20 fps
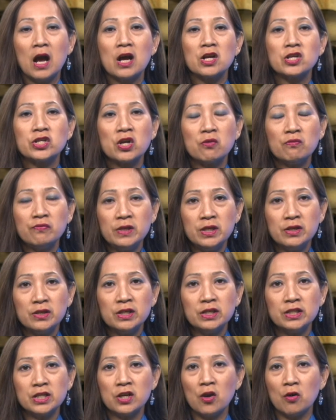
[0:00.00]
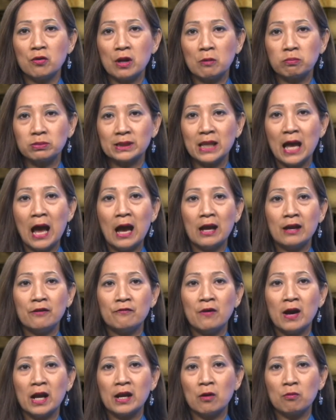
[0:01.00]
sống dưới chế độ độc tài
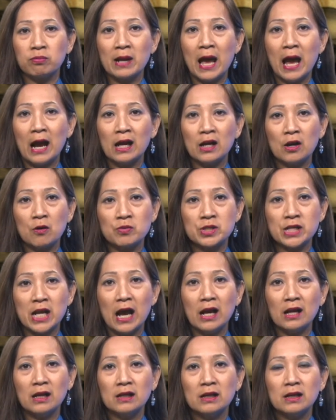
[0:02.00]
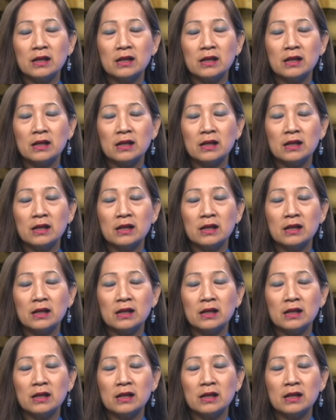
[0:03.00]
và độc đảng Cộng sản,